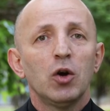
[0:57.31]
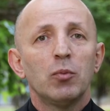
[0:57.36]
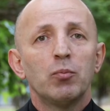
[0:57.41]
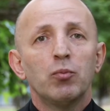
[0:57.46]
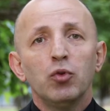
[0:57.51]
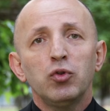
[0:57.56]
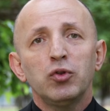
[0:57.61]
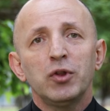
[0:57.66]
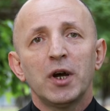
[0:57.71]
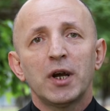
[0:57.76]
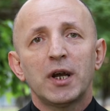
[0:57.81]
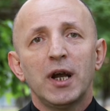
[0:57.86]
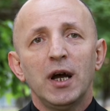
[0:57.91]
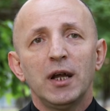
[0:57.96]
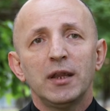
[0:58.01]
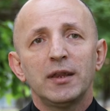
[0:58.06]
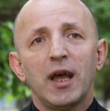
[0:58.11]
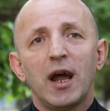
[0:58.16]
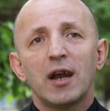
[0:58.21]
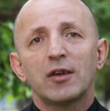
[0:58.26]

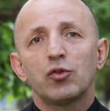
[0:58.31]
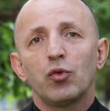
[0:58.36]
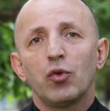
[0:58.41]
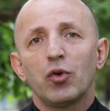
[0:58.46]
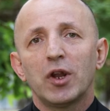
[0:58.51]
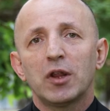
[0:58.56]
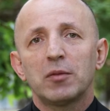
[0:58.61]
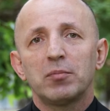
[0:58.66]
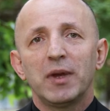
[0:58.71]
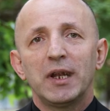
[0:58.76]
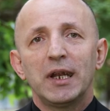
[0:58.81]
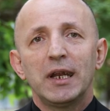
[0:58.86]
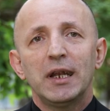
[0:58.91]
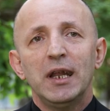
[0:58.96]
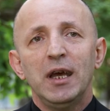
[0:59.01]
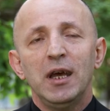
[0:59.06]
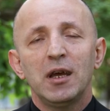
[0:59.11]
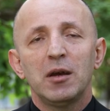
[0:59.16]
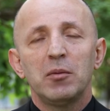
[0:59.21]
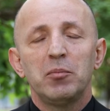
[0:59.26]
mutlaka ders
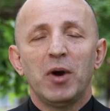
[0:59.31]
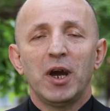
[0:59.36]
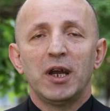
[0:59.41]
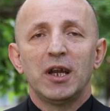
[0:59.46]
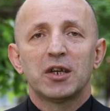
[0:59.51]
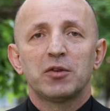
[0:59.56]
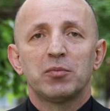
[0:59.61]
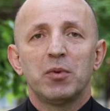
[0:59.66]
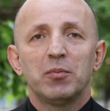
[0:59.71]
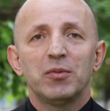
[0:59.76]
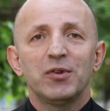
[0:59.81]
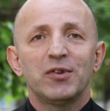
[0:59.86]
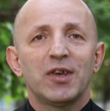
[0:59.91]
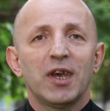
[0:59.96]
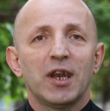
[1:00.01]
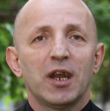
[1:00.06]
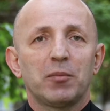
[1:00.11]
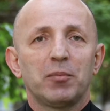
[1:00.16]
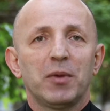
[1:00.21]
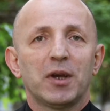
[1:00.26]
öğretmeniyle paylaşmamız
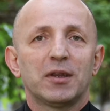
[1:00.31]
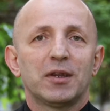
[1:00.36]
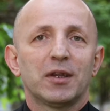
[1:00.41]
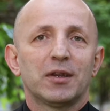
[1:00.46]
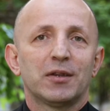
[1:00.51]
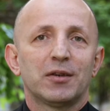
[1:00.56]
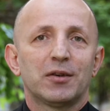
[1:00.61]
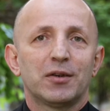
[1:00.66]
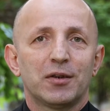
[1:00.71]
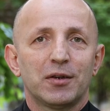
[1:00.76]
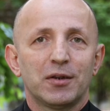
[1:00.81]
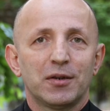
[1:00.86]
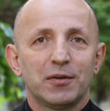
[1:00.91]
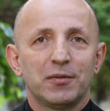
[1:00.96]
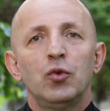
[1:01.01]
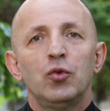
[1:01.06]
gerekmektedir.